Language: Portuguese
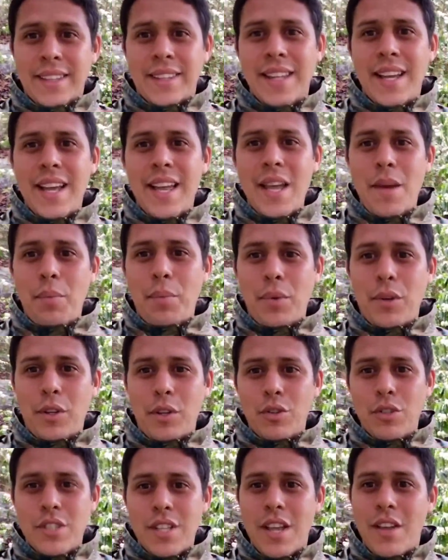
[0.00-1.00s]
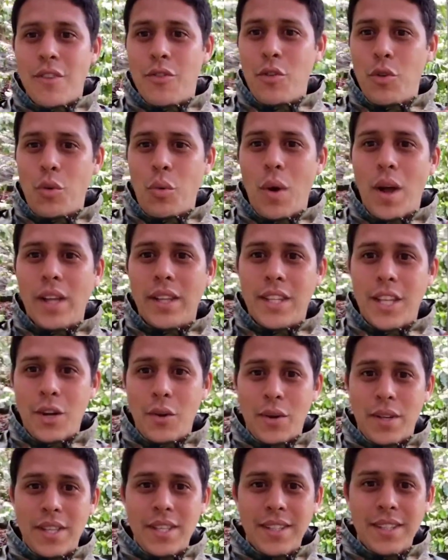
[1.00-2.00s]
da época que eu servi o
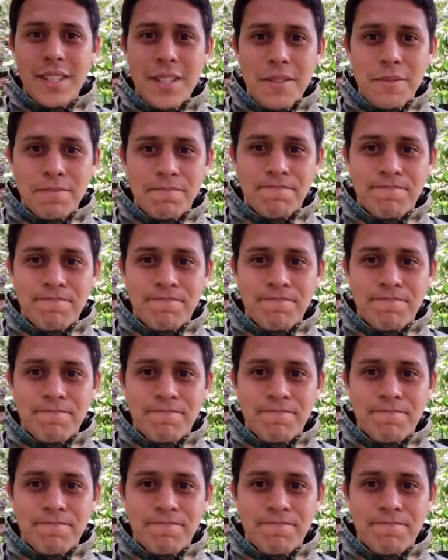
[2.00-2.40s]
quartel ainda.